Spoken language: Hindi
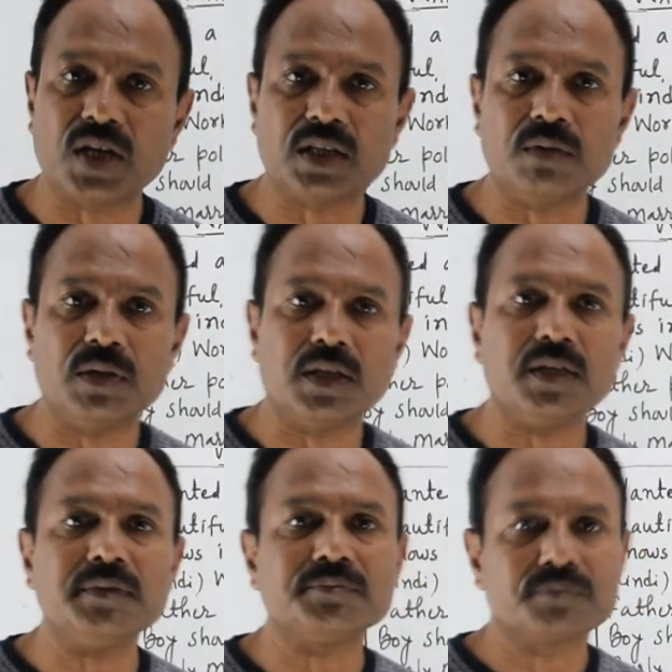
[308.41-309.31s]
जाति
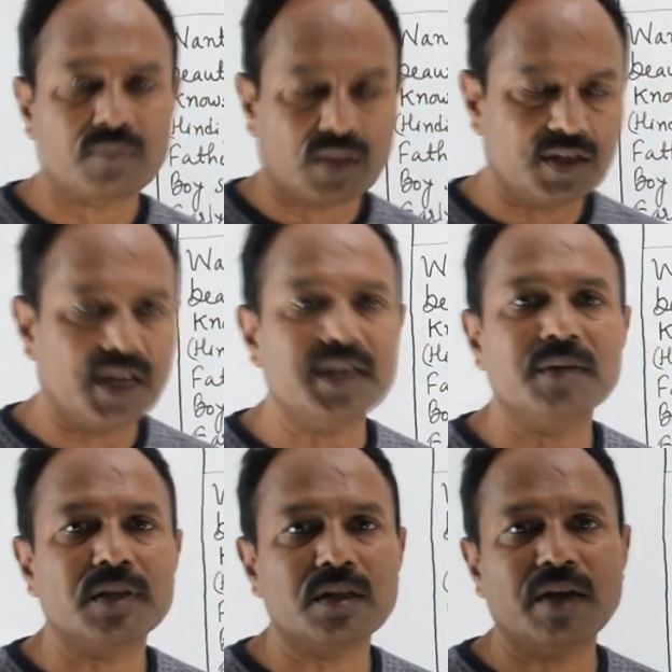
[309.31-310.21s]
बंधन नहीं
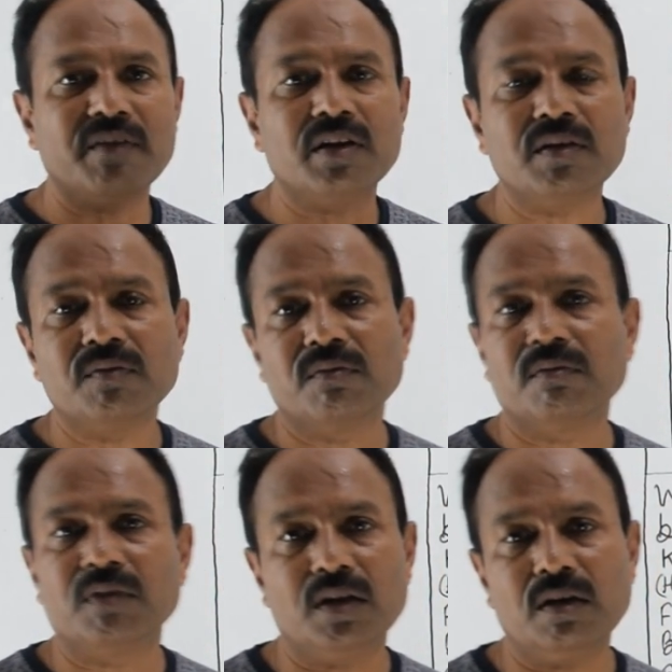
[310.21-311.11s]
है मतलब एवरी
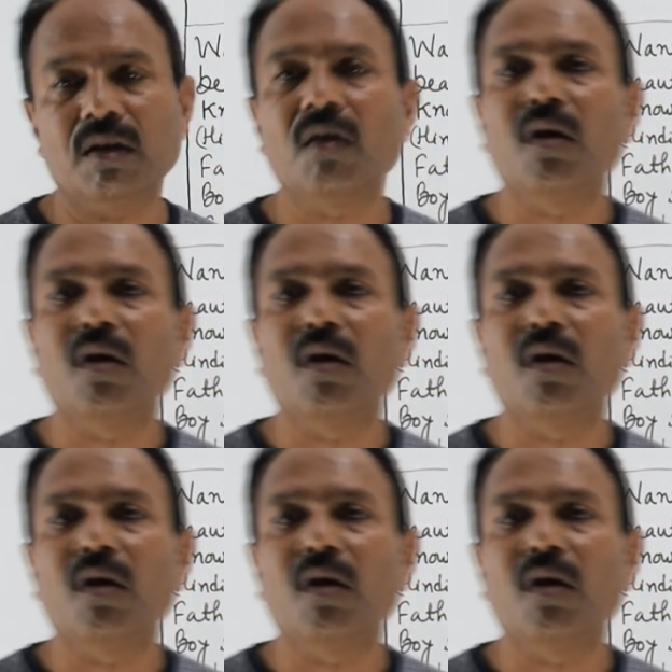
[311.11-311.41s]
वन